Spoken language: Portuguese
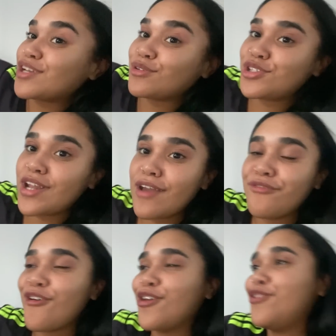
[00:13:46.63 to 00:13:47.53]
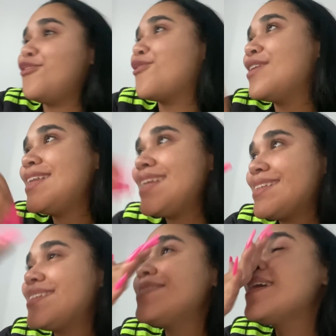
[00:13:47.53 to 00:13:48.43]
Aí eu tirei a foto, ficou
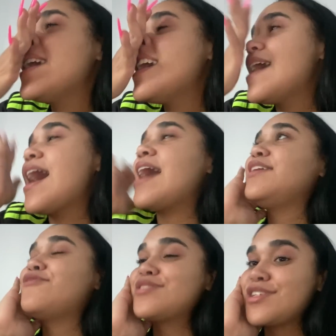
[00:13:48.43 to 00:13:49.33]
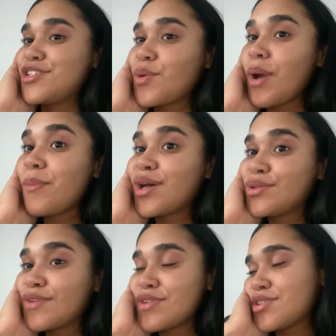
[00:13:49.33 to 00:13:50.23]
linda. E vocês estão amando,
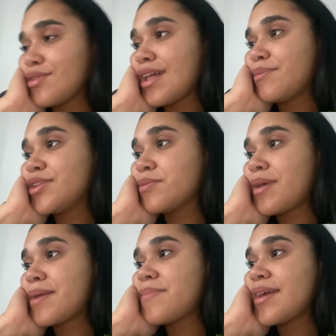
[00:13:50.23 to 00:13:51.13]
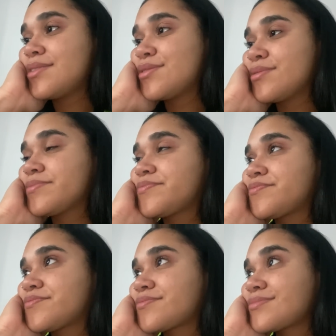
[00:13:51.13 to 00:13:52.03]
que vocês estão lá me dando parabéns.
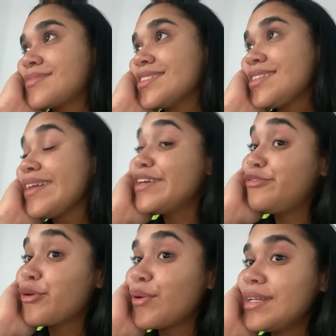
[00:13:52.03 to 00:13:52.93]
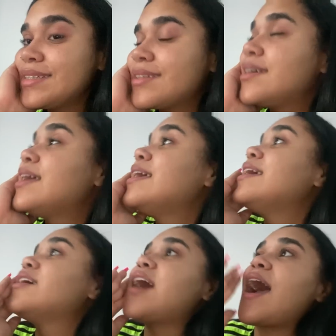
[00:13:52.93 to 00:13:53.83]
E ficou linda.
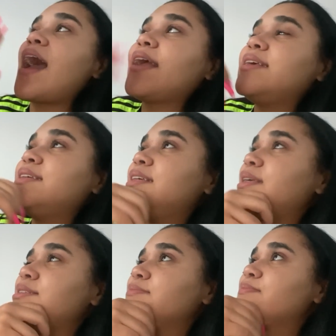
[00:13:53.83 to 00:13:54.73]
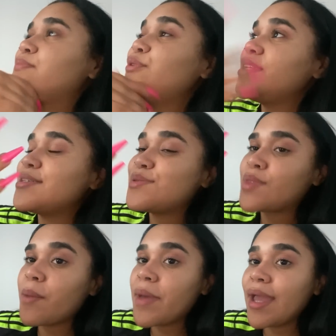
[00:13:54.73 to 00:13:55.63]
Aí, por isso
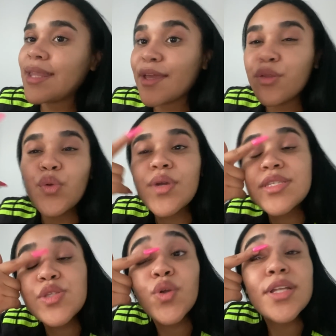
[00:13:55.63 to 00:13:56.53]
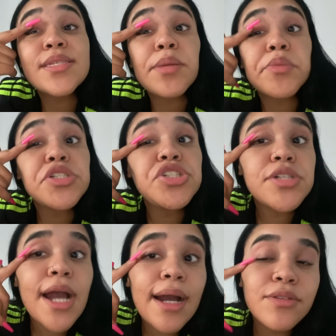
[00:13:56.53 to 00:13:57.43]
também, né, que eu tô com esse olho assim
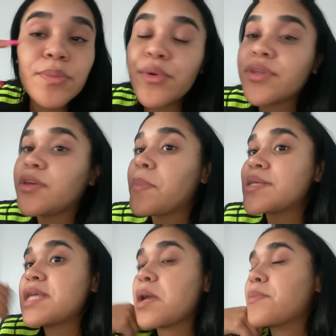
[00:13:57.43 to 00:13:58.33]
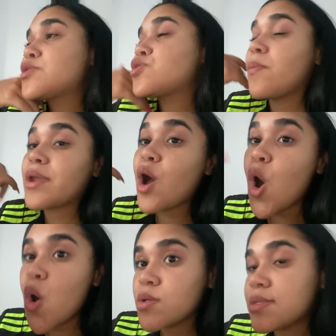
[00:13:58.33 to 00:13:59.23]
manchado, porque eu passei uma sombra
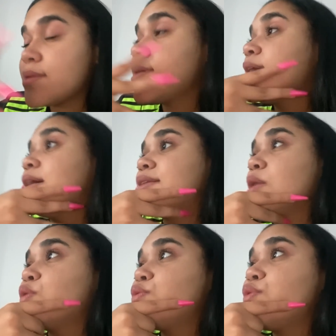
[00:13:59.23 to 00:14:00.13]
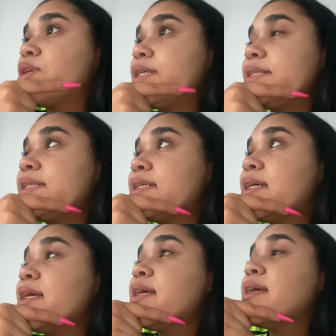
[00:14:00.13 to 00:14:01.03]
rosa da Ludurana
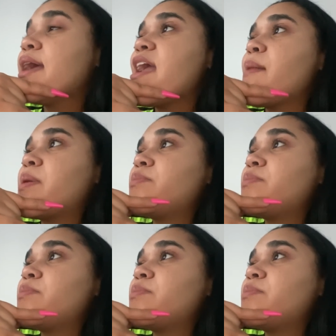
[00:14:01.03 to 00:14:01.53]
é, pra